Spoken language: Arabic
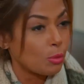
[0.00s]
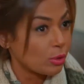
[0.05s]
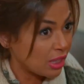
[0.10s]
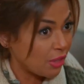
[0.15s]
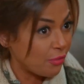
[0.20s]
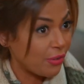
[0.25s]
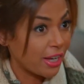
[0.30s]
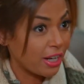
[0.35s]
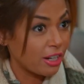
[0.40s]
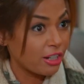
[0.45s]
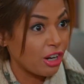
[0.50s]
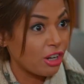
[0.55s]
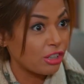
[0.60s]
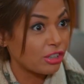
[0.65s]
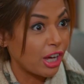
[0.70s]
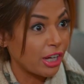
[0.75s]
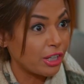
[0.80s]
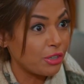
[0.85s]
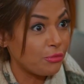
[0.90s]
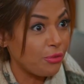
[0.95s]
انت فاكر ان انا
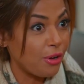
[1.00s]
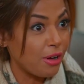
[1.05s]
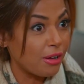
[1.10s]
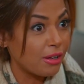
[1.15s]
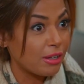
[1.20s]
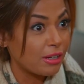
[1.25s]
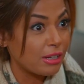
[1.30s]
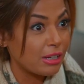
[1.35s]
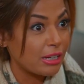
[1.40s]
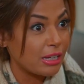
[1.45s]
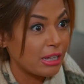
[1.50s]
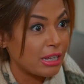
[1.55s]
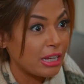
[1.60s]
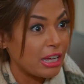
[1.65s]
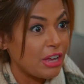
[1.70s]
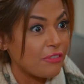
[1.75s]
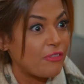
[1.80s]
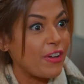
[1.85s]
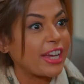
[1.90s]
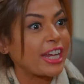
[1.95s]
ضعيفه
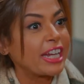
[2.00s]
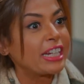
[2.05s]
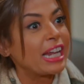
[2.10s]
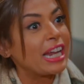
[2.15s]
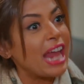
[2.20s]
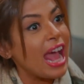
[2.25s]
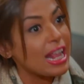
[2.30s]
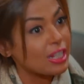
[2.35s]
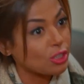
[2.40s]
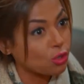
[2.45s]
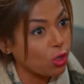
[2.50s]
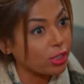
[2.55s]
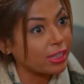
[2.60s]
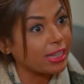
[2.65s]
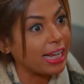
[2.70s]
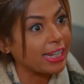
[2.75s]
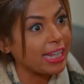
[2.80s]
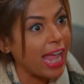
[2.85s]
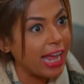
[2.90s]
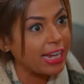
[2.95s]
فاكر ان انا
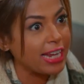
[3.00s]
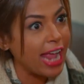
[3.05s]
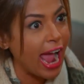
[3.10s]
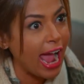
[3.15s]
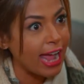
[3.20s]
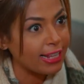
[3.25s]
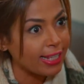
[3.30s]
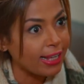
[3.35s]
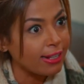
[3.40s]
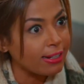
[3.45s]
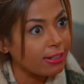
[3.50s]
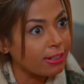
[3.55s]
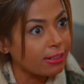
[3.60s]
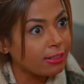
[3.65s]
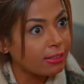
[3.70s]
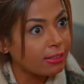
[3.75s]
هسكت لك يعني يا حسن